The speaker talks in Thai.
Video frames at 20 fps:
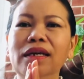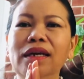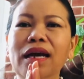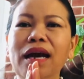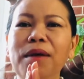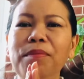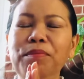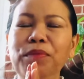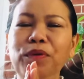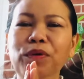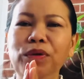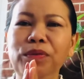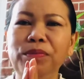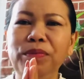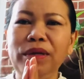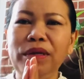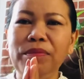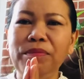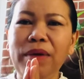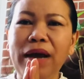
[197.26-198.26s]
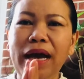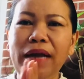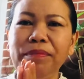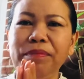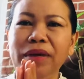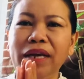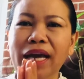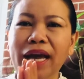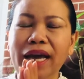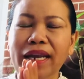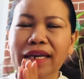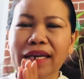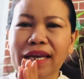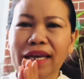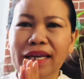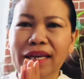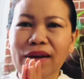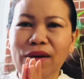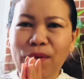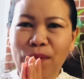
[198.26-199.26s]
คำพูดผิดพลาดประการใด
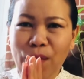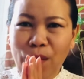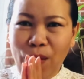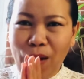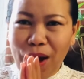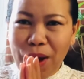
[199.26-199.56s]
ก็ขอ